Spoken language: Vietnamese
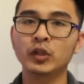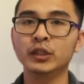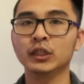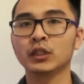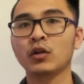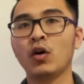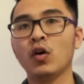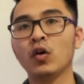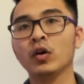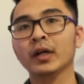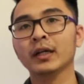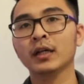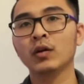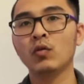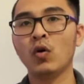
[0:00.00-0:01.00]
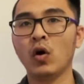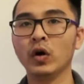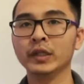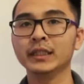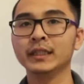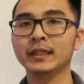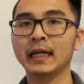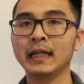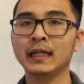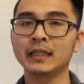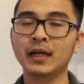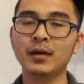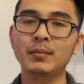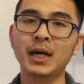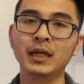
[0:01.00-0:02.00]
người có cái câu hỏi gì hay là
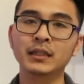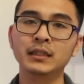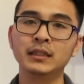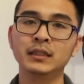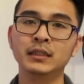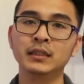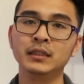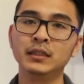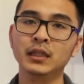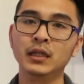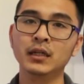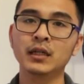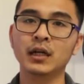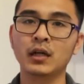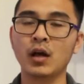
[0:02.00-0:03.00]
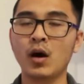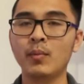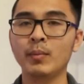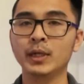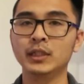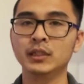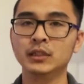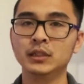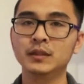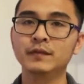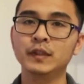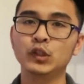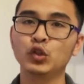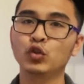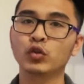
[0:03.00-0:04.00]
thắc mắc gì thì nhớ là comment ở dưới
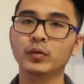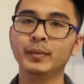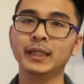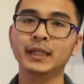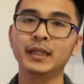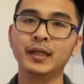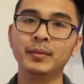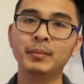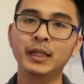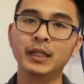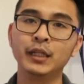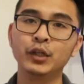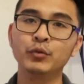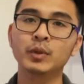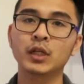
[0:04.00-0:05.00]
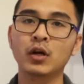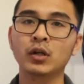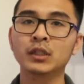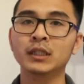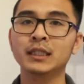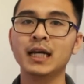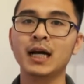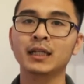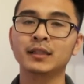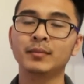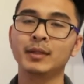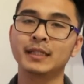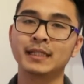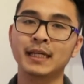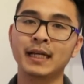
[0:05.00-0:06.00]
video của mình để mình nếu mình có thời gian thì
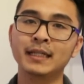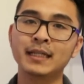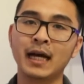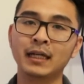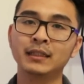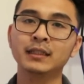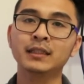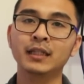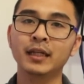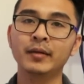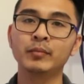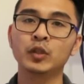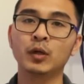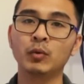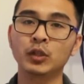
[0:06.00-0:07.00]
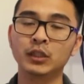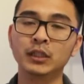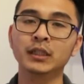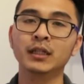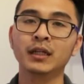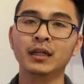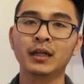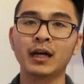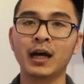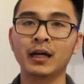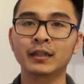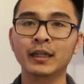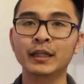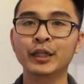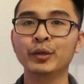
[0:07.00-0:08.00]
mình sẽ giải thích thêm cho mọi người. À,
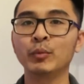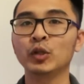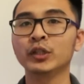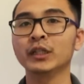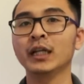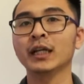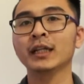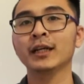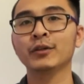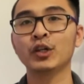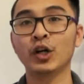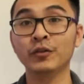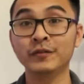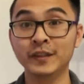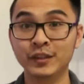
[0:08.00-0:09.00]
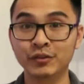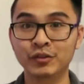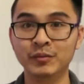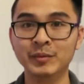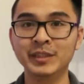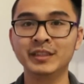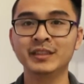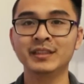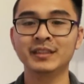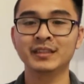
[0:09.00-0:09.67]
thank you mọi người đã theo dõi video của mình.